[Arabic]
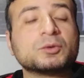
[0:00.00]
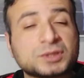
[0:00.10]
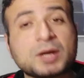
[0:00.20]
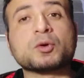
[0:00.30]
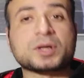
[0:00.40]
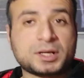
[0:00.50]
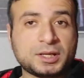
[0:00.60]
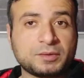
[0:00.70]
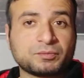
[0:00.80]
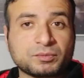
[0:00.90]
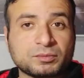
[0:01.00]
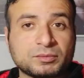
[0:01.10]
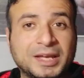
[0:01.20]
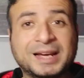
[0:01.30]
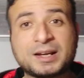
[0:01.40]
وزي اوكرانيا
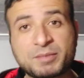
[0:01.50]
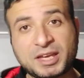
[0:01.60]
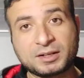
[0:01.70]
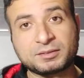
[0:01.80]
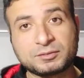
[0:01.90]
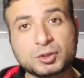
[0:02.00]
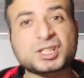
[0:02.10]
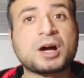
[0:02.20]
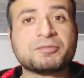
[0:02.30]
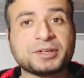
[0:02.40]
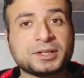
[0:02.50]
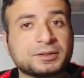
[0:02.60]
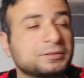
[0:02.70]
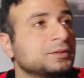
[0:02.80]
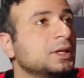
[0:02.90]
اعلاميا وثقافيا
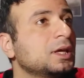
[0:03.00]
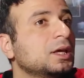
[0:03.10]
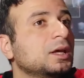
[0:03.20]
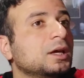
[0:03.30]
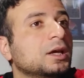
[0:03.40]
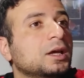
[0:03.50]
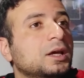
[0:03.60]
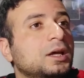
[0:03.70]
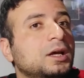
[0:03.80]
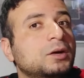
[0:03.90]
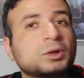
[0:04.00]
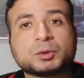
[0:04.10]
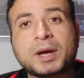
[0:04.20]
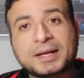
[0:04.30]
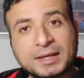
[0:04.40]
آه،
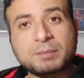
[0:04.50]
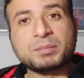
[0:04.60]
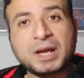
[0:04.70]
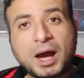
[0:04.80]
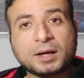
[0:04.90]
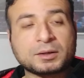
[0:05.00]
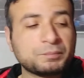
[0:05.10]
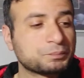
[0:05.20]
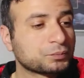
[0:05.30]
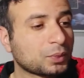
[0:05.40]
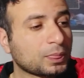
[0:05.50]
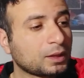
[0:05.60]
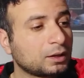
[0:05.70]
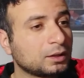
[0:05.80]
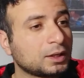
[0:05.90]
وتجاريا بالاحرى
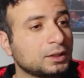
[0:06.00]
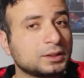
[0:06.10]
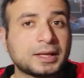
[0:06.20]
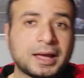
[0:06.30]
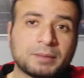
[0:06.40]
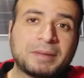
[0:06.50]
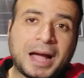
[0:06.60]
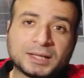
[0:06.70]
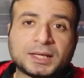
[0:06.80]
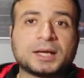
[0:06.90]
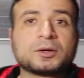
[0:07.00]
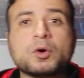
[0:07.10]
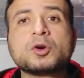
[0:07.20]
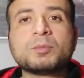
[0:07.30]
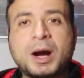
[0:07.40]
لان ده مع ده
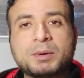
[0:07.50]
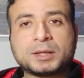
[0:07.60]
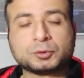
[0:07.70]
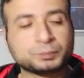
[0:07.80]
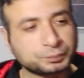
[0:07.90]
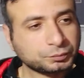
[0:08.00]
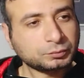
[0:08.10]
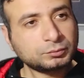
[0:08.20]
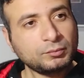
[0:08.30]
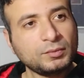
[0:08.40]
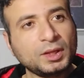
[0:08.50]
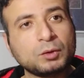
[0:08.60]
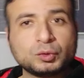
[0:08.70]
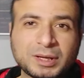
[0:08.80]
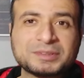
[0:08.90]
كله مع بعضه
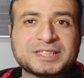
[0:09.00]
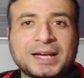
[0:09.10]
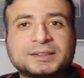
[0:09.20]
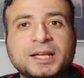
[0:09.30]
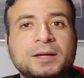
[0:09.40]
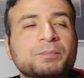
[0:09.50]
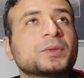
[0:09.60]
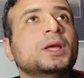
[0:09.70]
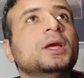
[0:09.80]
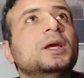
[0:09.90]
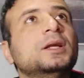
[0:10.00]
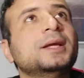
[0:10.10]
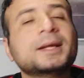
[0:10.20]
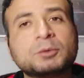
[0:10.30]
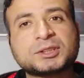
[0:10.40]
وده بيساعد ده
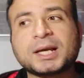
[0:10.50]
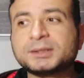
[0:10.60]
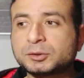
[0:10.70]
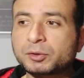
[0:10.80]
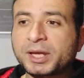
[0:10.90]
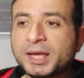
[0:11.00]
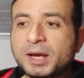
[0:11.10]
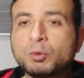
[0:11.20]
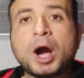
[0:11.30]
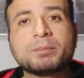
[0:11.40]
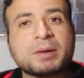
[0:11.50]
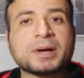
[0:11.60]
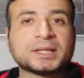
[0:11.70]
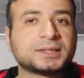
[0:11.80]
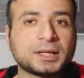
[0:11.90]
ليه المنتجات التركيه
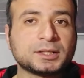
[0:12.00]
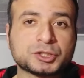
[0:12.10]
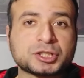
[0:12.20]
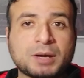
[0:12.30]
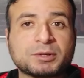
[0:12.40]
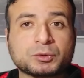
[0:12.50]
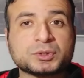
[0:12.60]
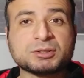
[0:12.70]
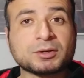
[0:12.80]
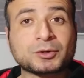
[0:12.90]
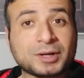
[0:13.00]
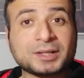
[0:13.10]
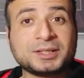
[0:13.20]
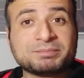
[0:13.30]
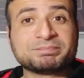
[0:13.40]
محببه جدا للشعب الروسي
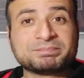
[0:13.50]
والاوكراني